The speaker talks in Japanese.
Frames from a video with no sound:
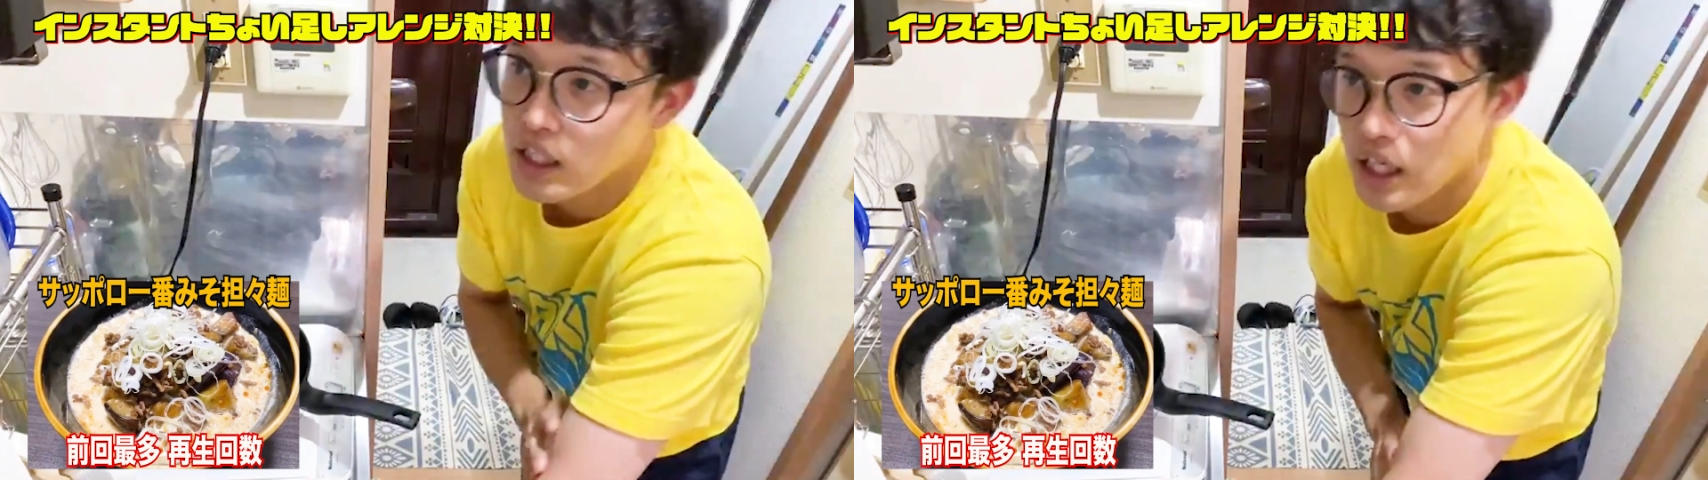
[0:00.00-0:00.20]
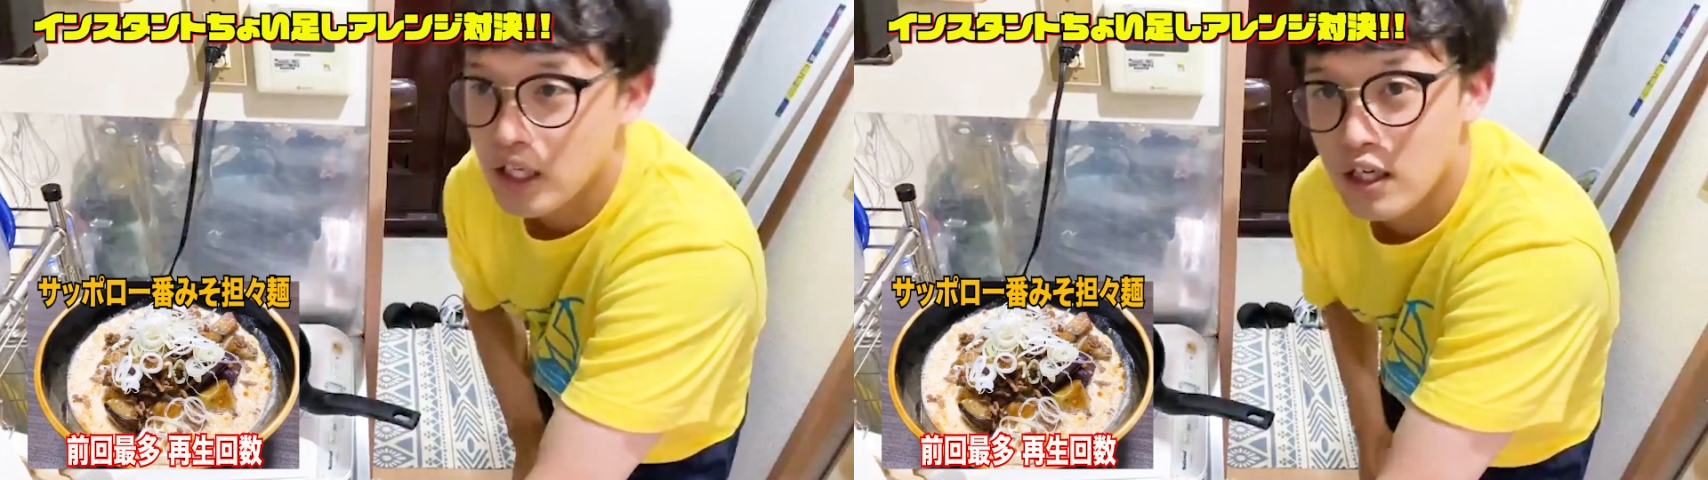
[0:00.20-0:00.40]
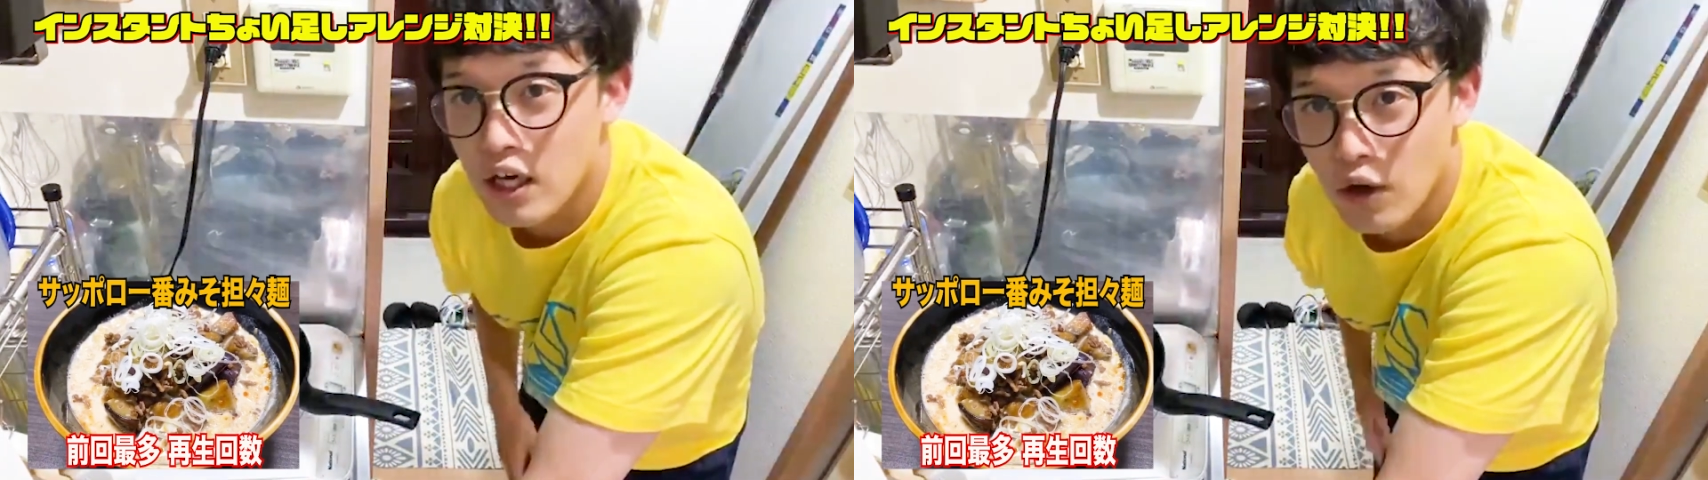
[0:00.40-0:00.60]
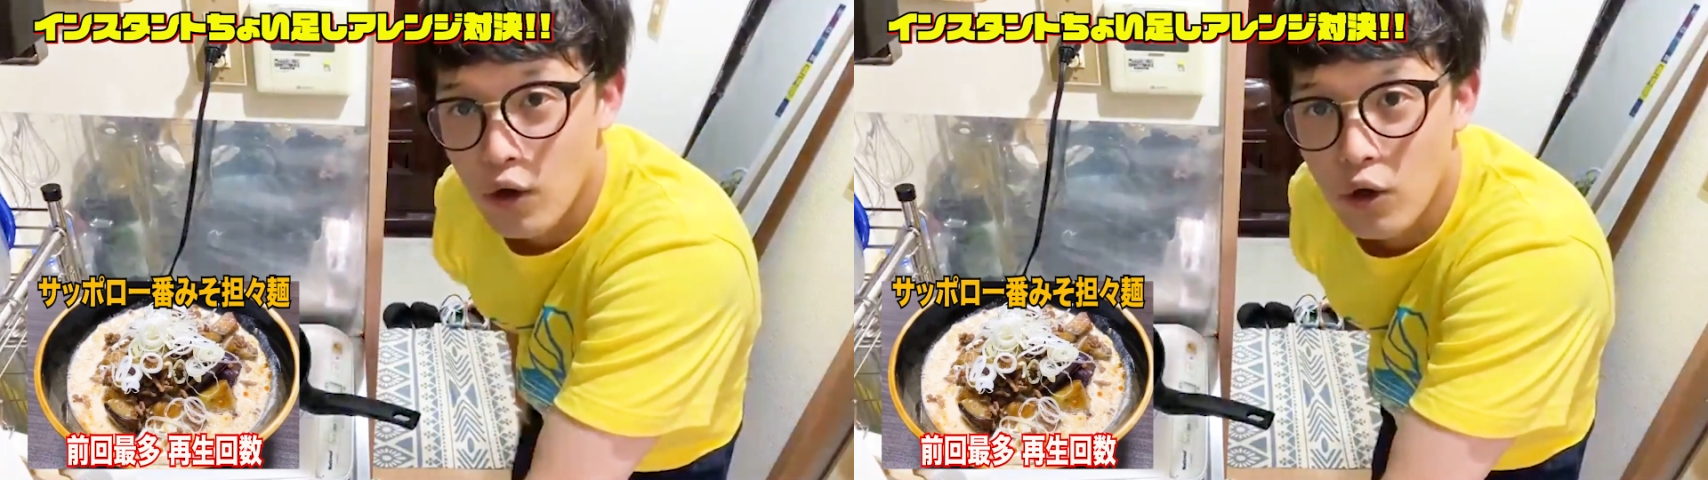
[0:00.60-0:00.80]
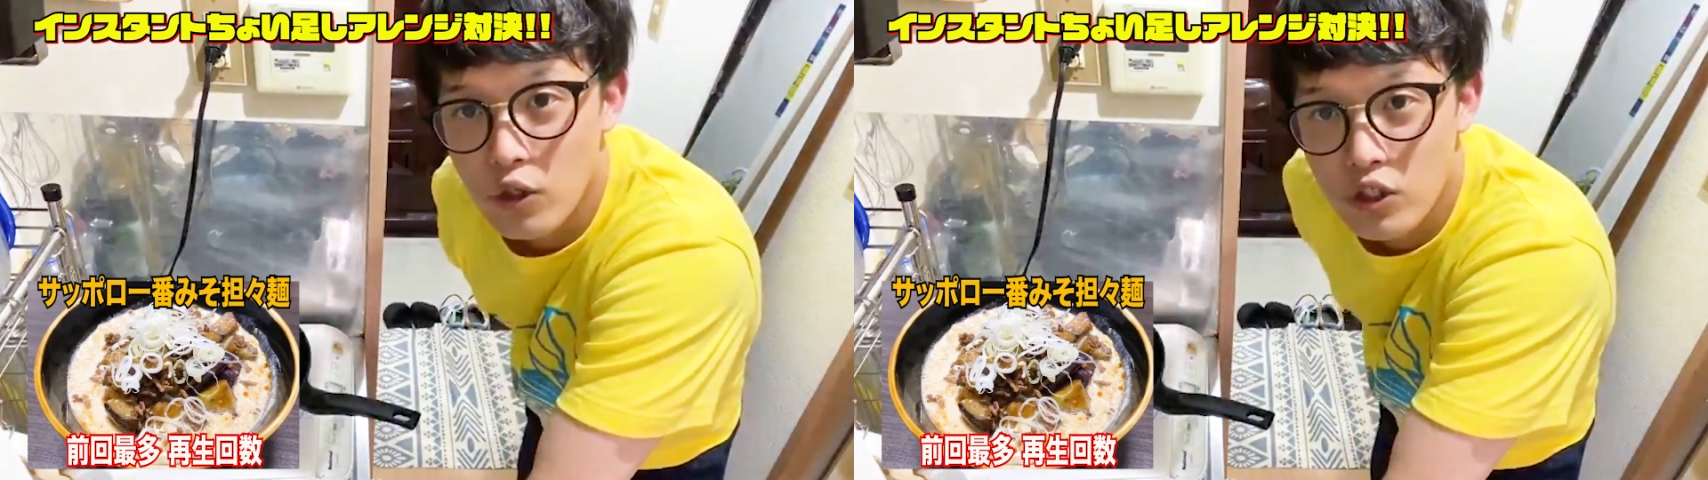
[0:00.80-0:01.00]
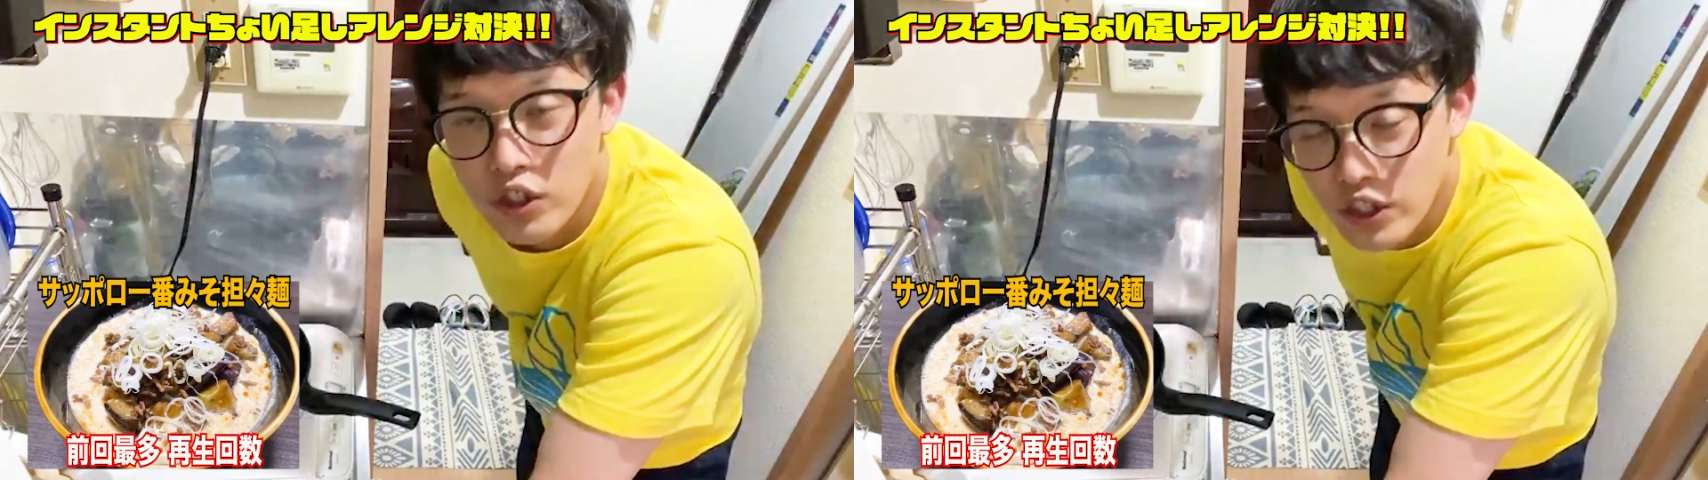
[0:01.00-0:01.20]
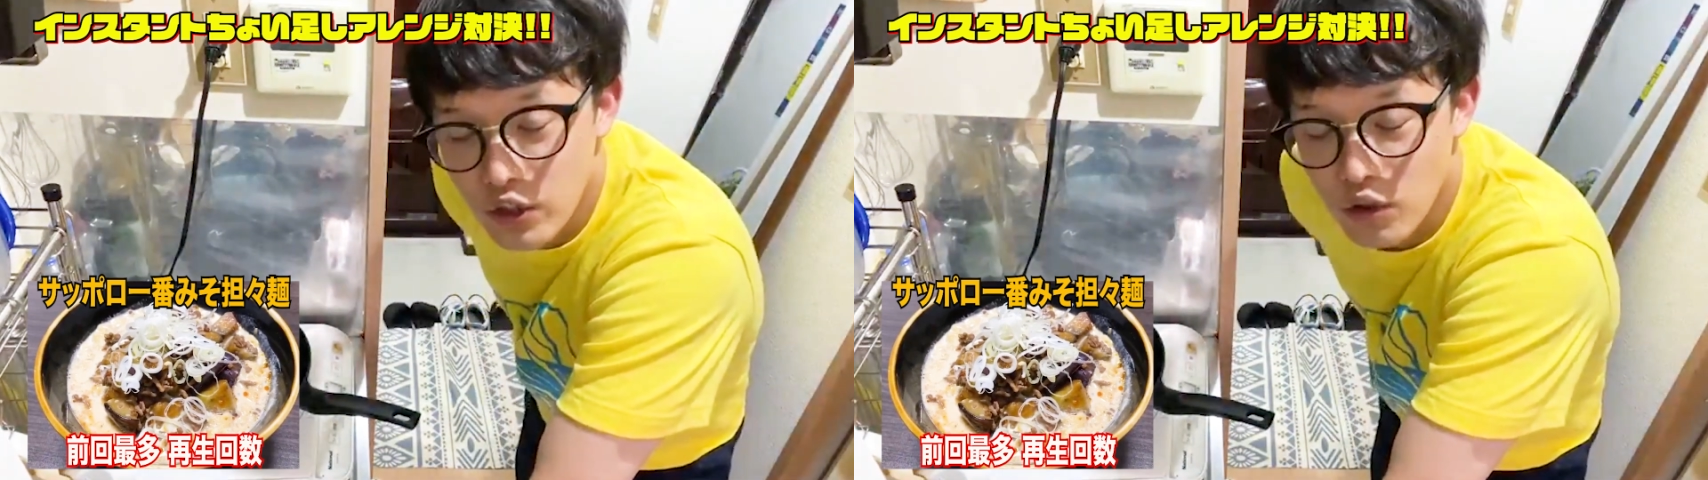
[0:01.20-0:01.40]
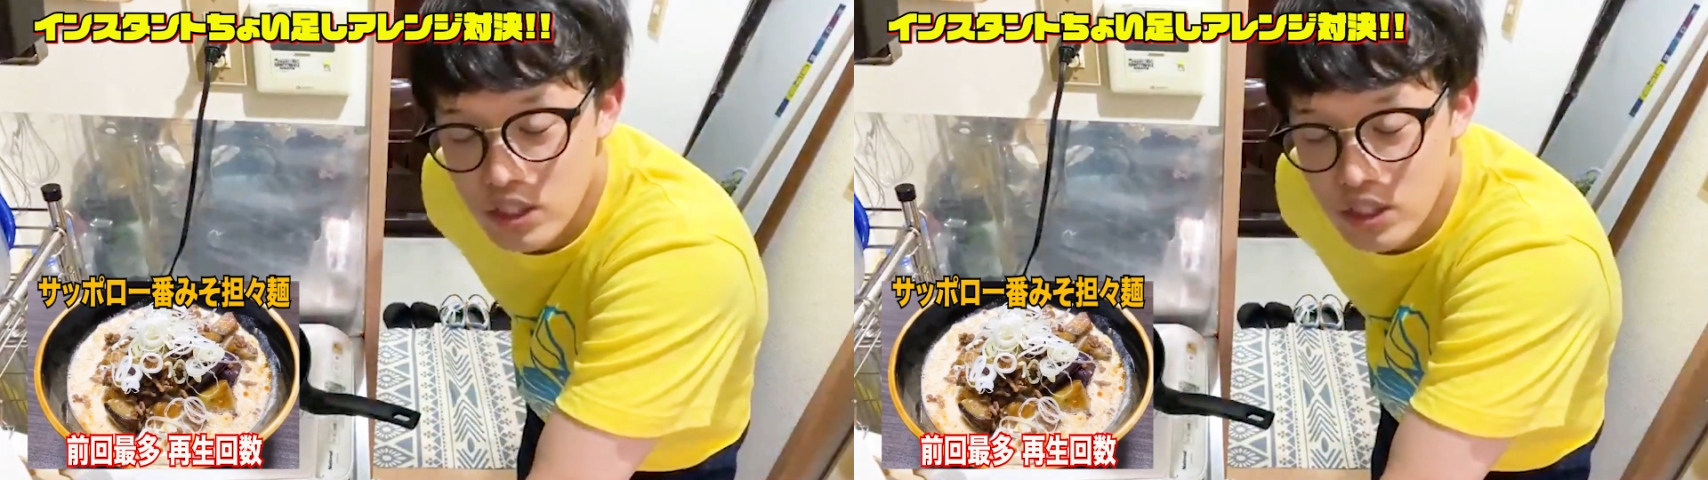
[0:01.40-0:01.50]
結果を残